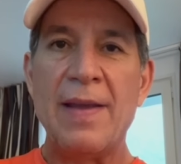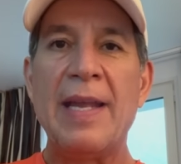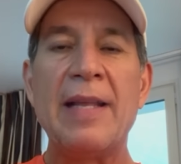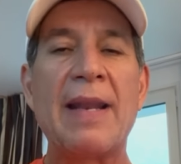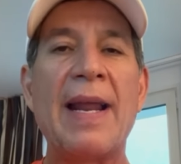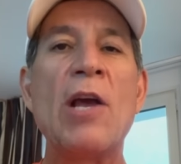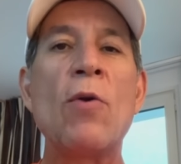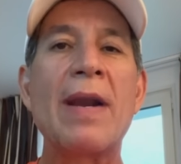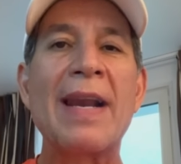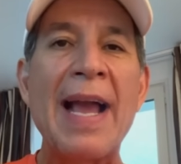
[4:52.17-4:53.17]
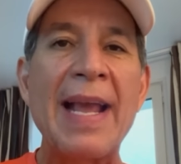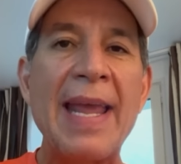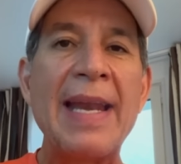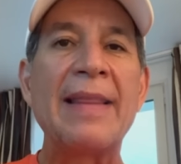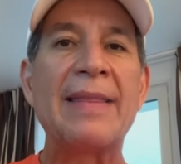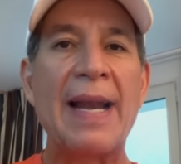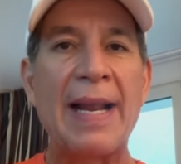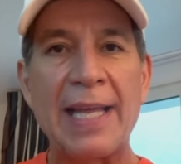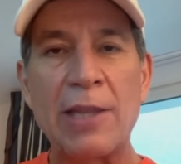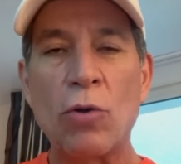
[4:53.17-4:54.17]
y traía un ranking entre el
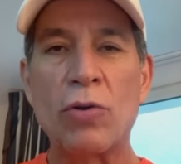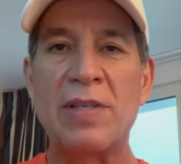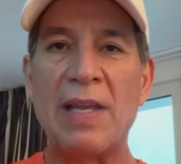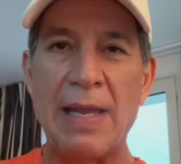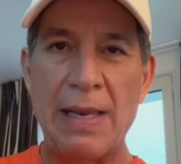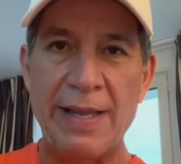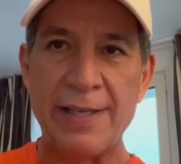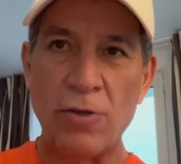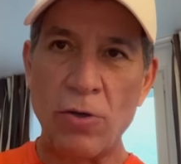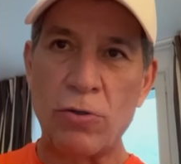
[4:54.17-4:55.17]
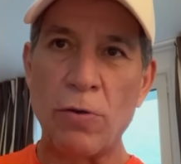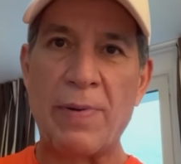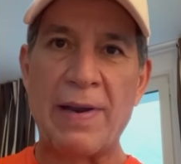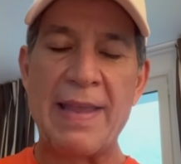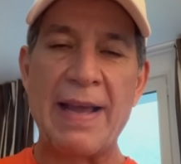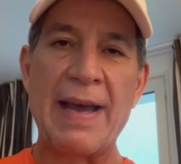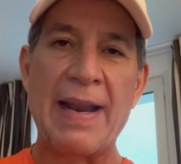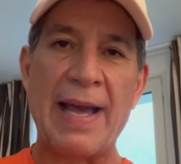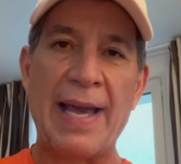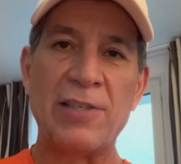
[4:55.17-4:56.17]
14 y el 18 para
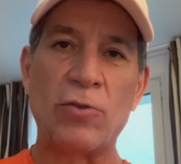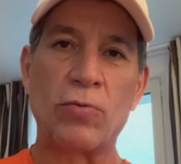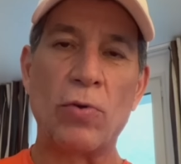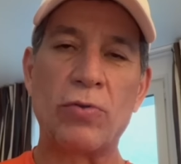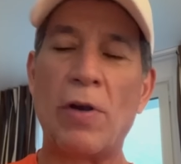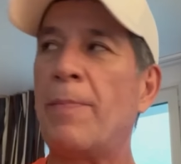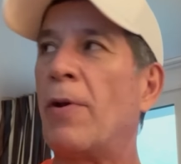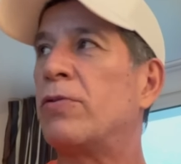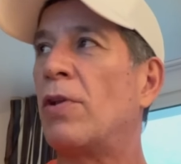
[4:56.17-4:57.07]
llegar a estos Juegos Olímpicos.